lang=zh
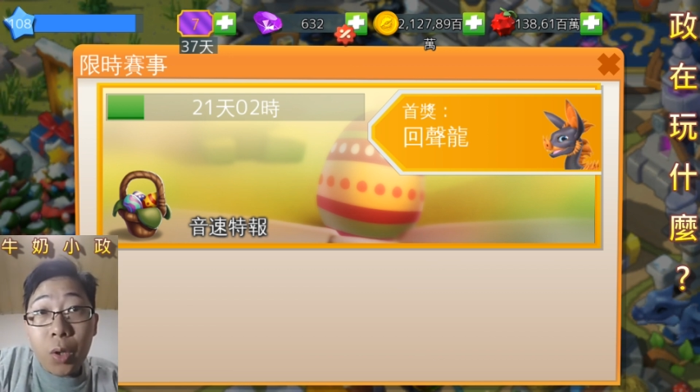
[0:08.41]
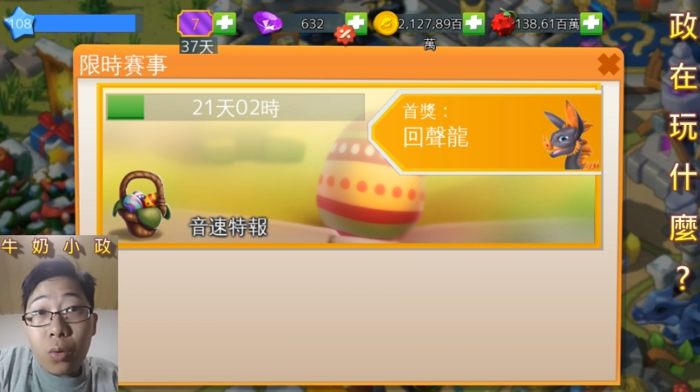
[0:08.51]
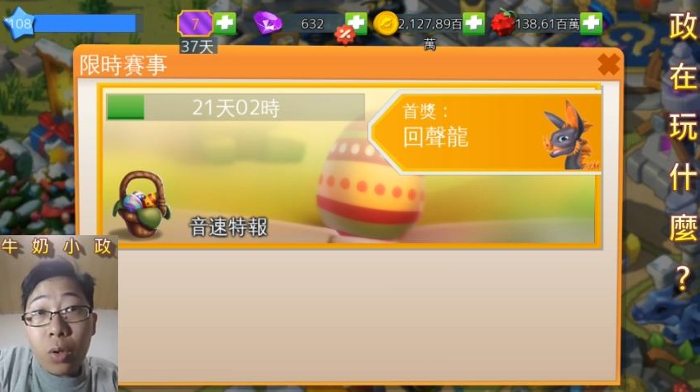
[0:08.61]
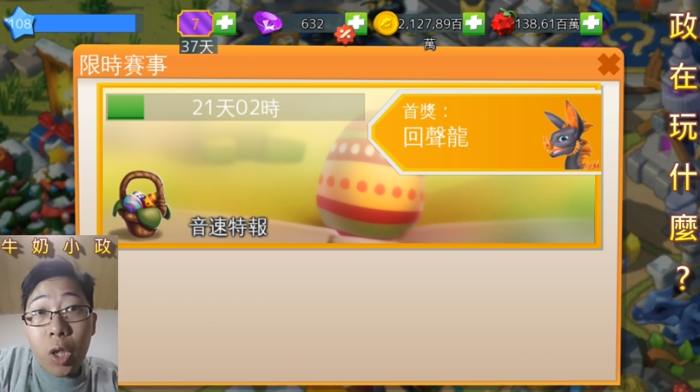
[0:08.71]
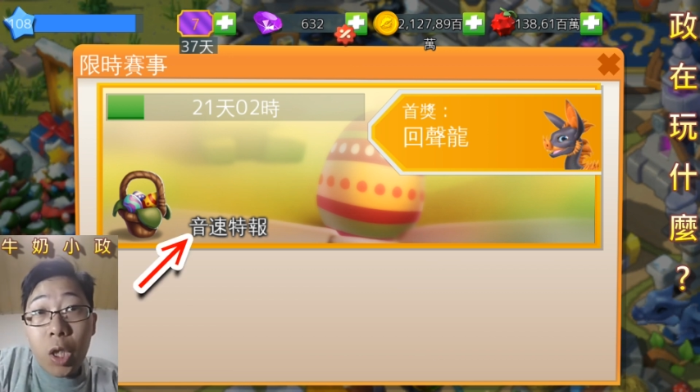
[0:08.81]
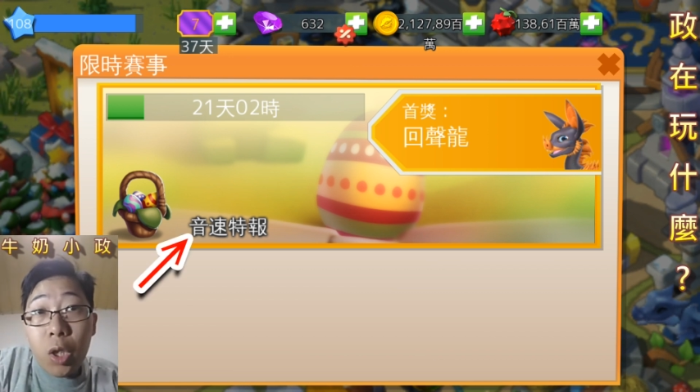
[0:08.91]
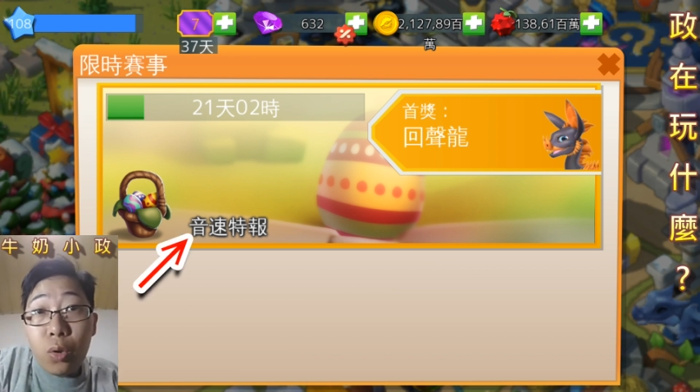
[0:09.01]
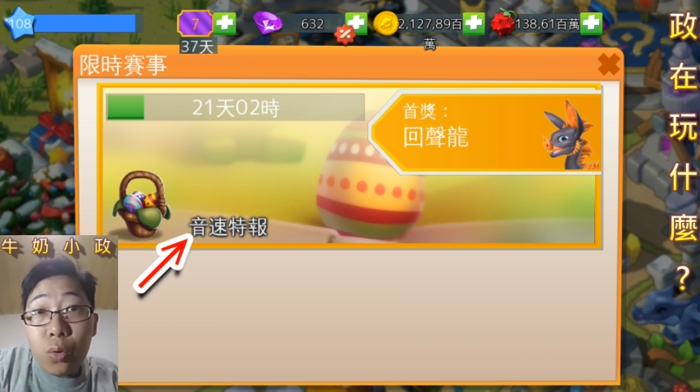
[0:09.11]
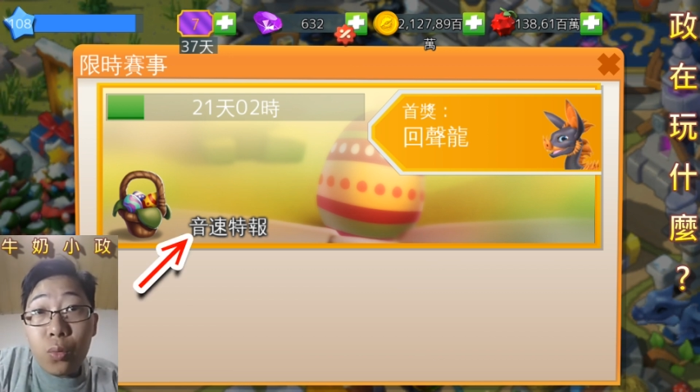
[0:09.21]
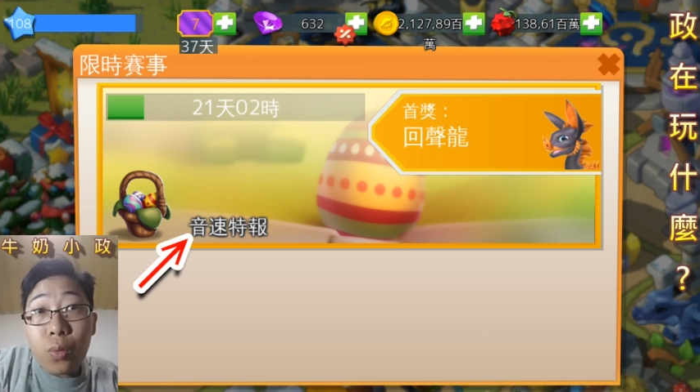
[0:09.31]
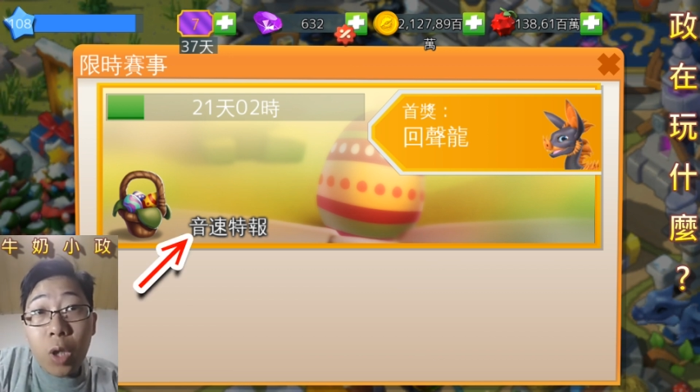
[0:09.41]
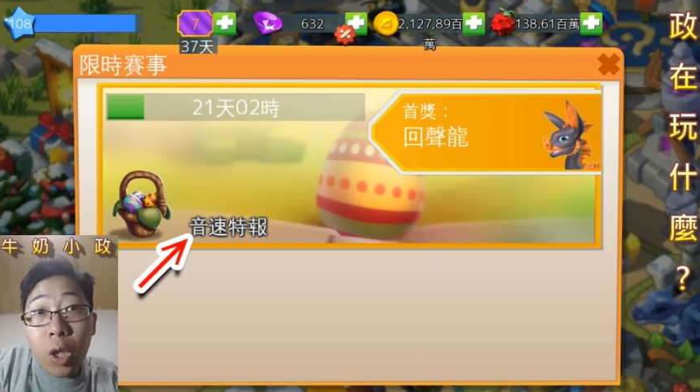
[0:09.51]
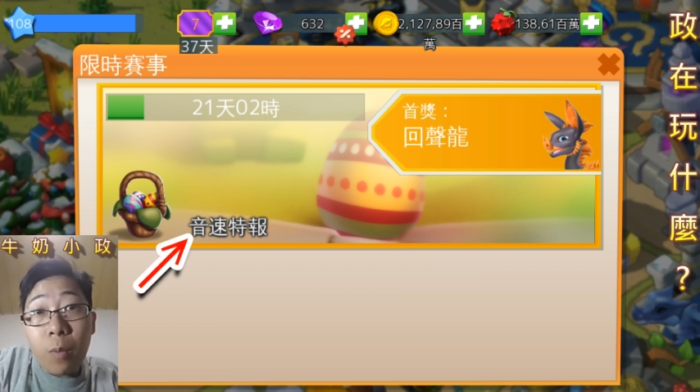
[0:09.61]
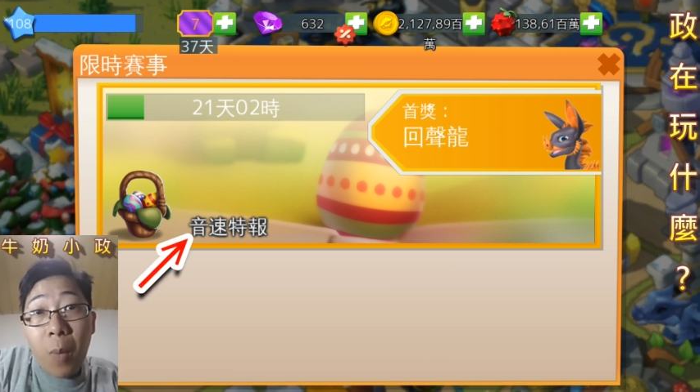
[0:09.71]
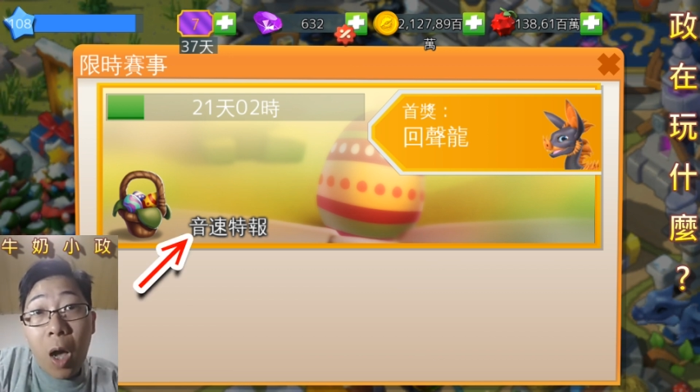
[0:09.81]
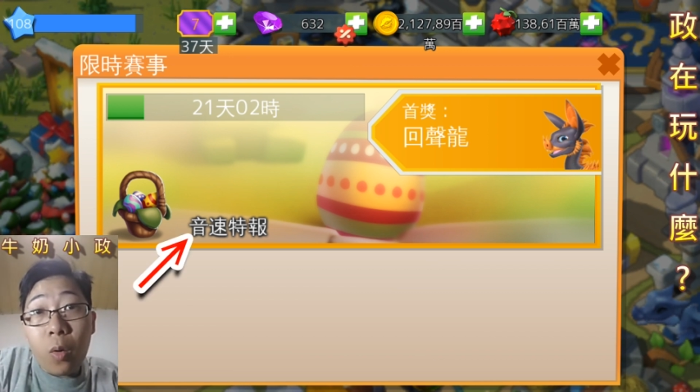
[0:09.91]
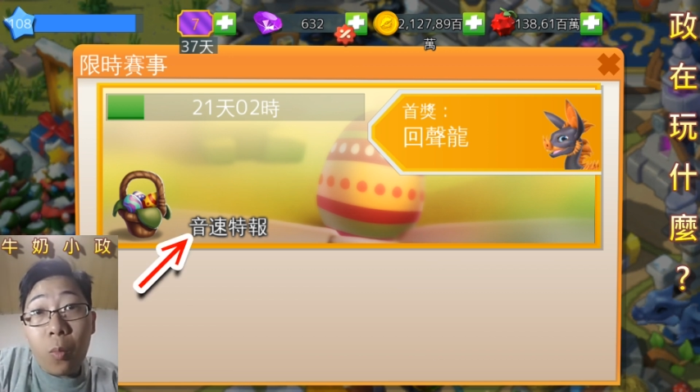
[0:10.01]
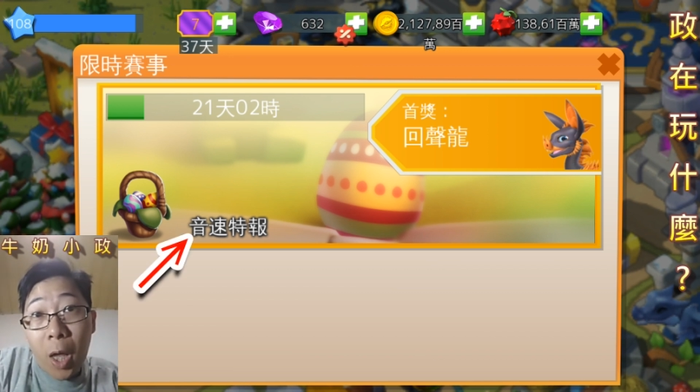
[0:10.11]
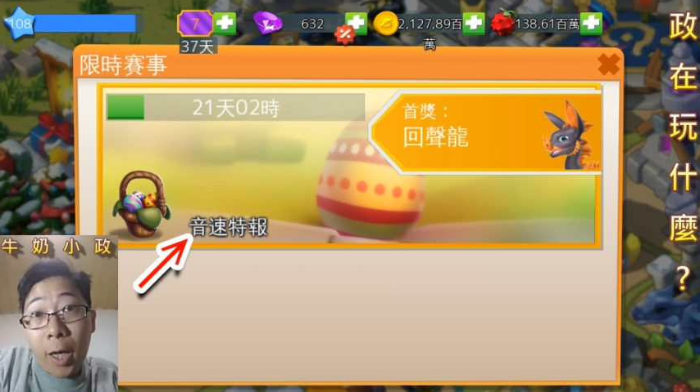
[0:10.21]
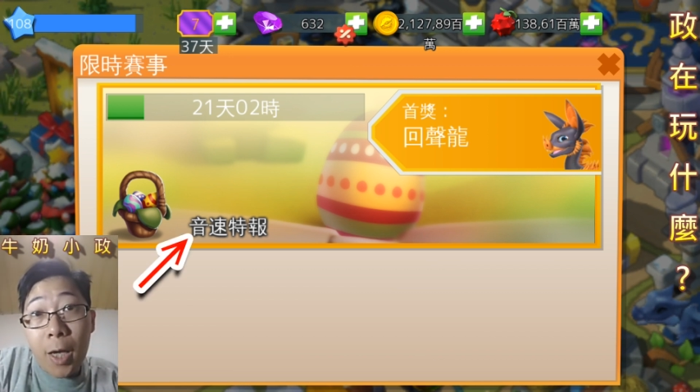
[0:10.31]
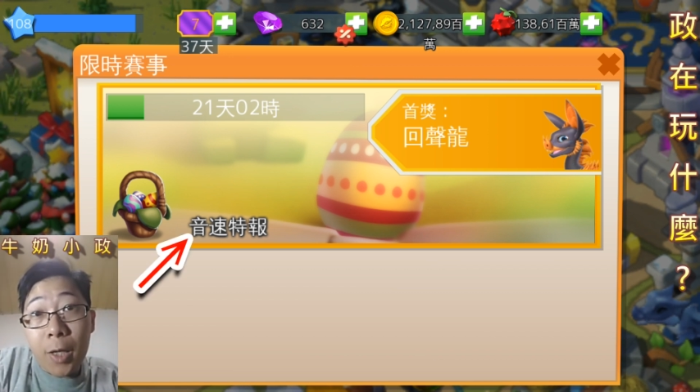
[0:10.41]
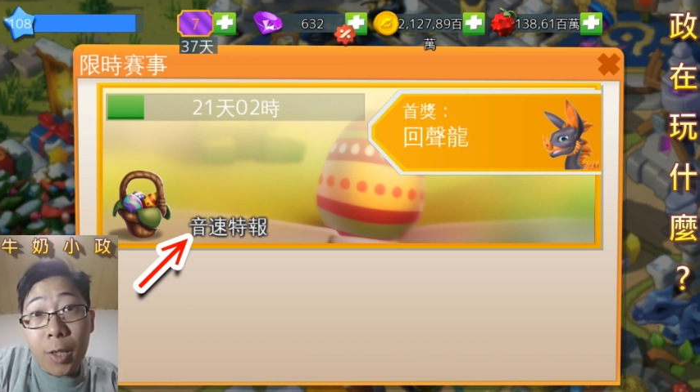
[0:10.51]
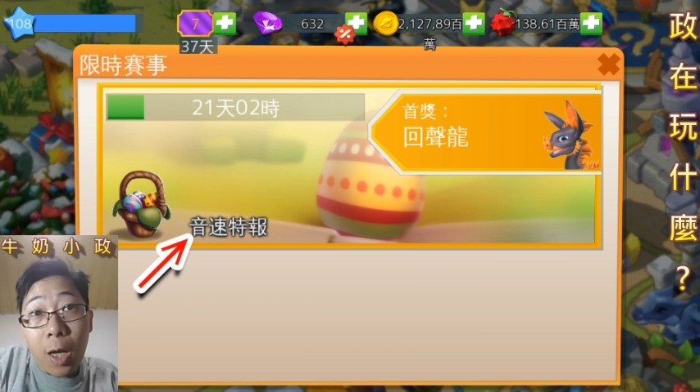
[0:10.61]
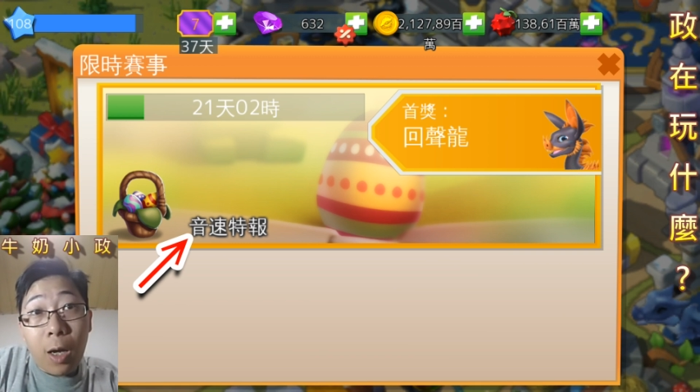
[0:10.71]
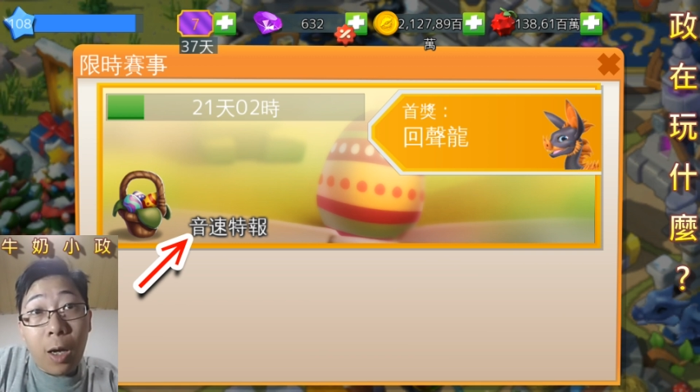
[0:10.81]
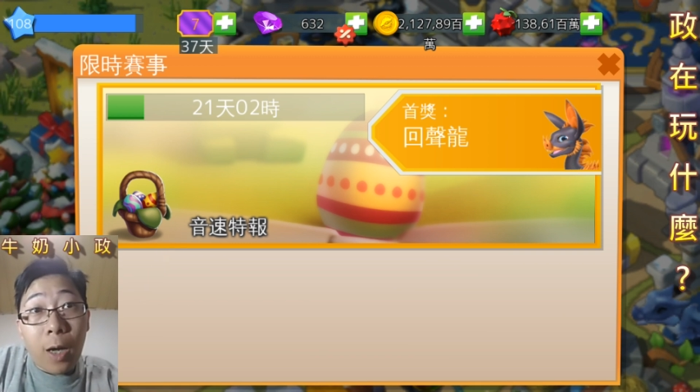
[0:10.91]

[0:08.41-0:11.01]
叫做“音速特报”，我们来看一下哈。